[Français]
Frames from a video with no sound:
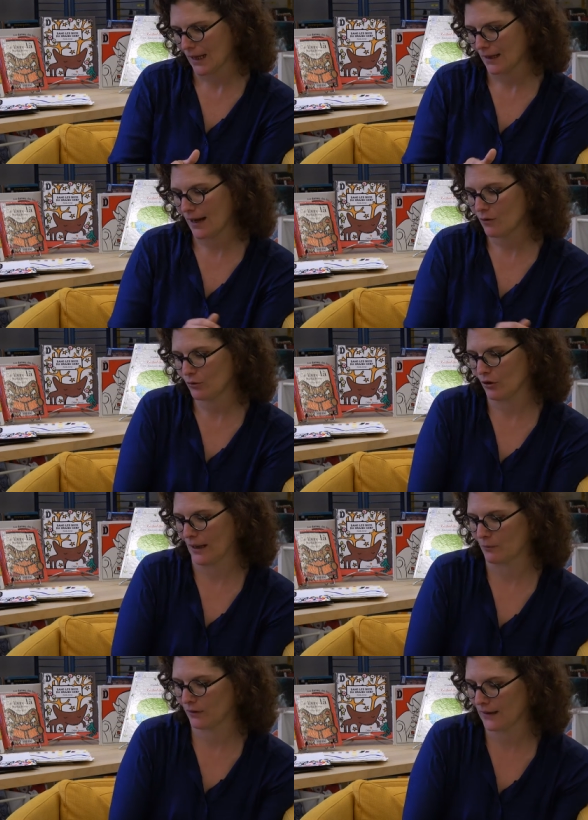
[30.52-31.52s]
Là-haut dans
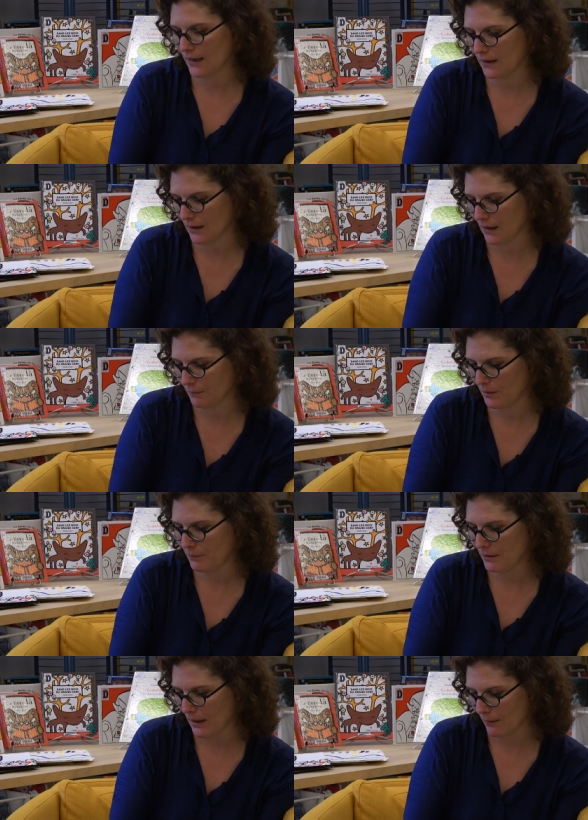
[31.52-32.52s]
la montagne, un
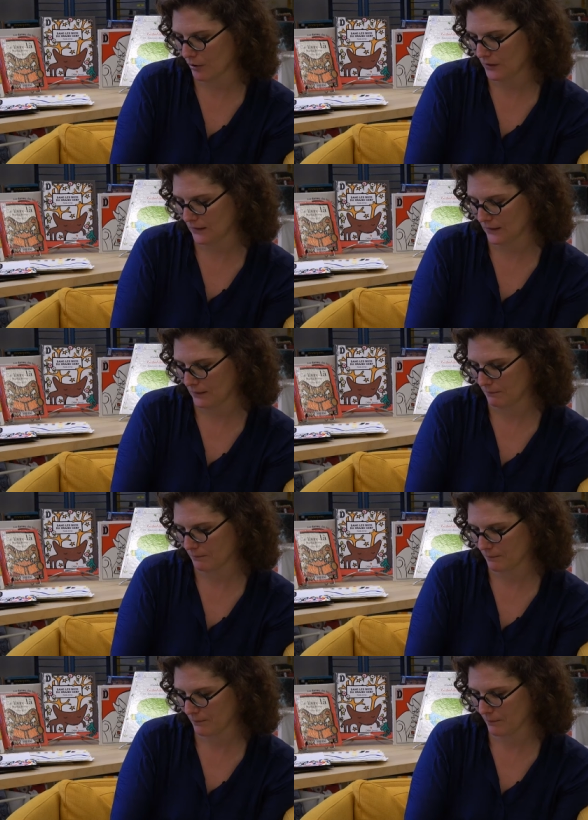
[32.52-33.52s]
bébé marmotte est né.
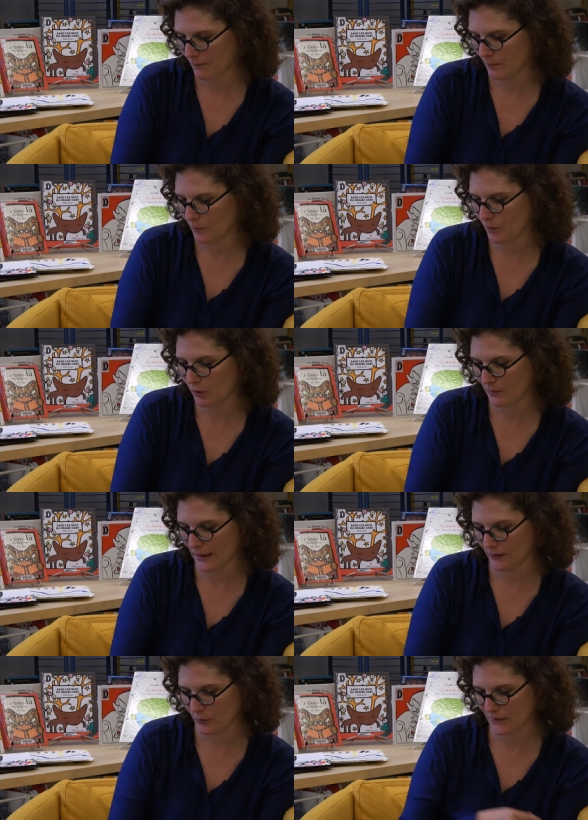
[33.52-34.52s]

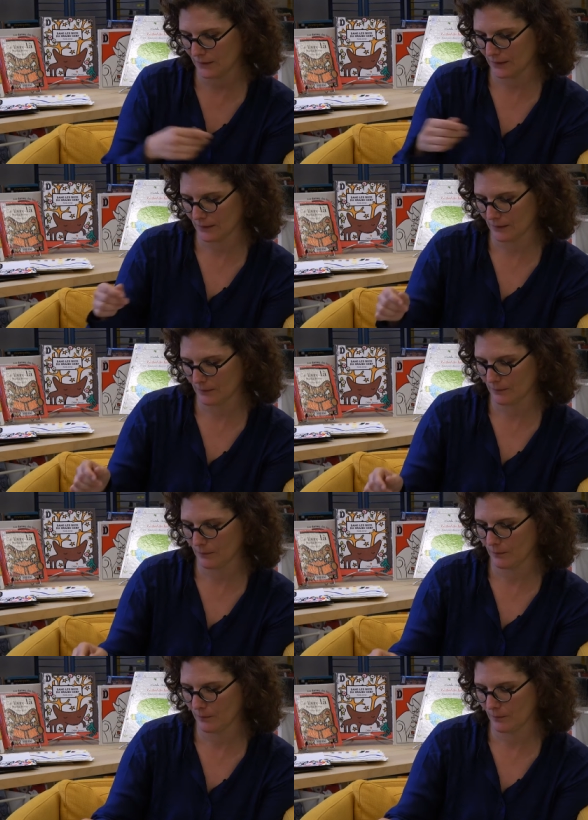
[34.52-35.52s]
Première nuit,
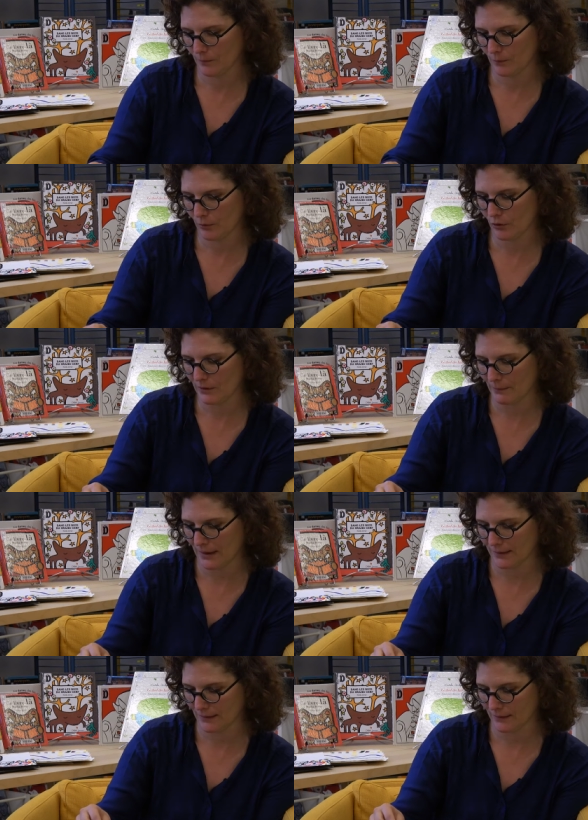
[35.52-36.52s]
premier
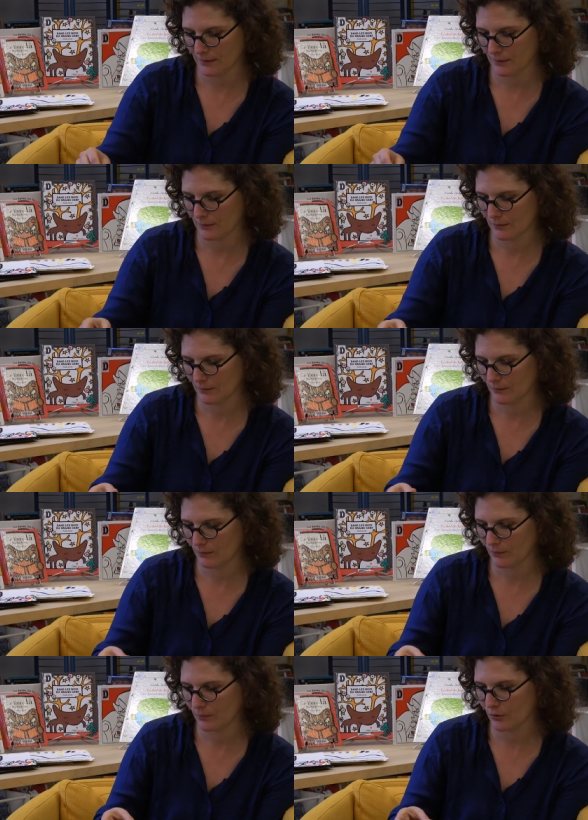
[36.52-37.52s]
matin,
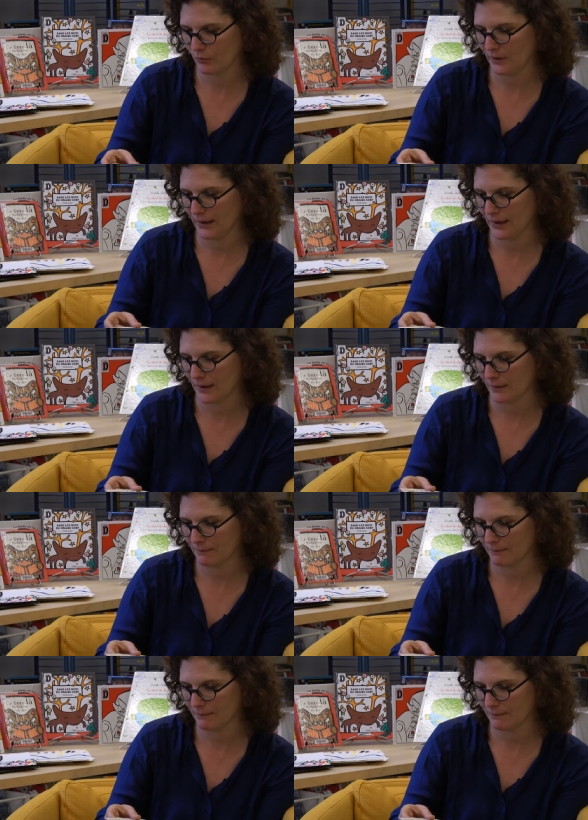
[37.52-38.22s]
premier câlin